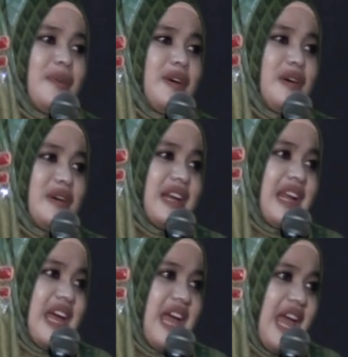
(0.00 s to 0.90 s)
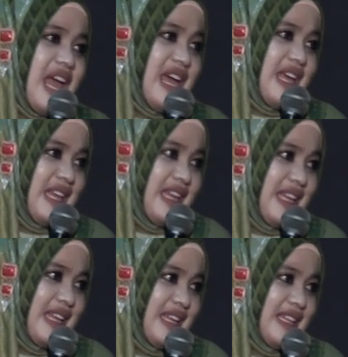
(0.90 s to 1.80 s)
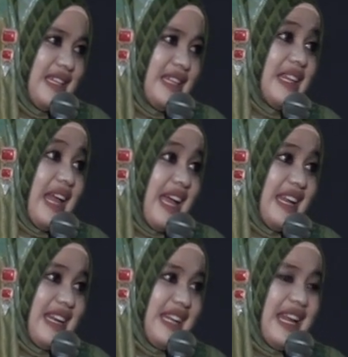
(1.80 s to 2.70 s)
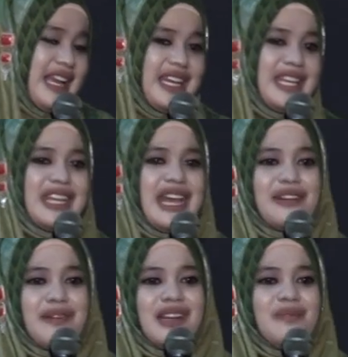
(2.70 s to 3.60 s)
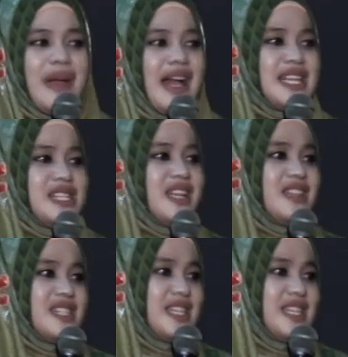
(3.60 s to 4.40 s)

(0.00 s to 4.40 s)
napa ora? Tenan. Niki garwane Pak Kasir